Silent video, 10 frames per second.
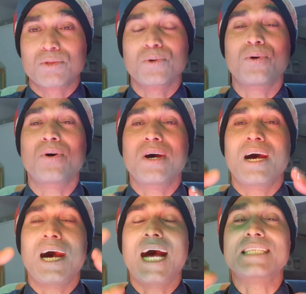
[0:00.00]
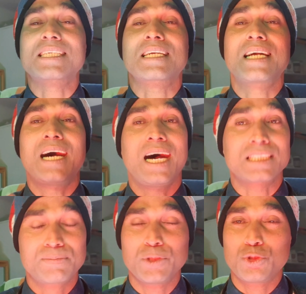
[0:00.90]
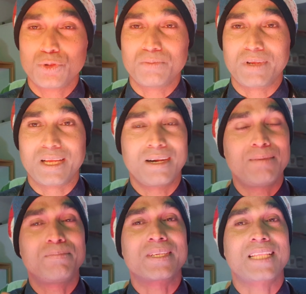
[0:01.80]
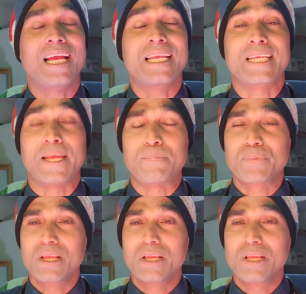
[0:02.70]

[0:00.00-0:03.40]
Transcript: तो आज के खास वीडियो में हम बताएंगे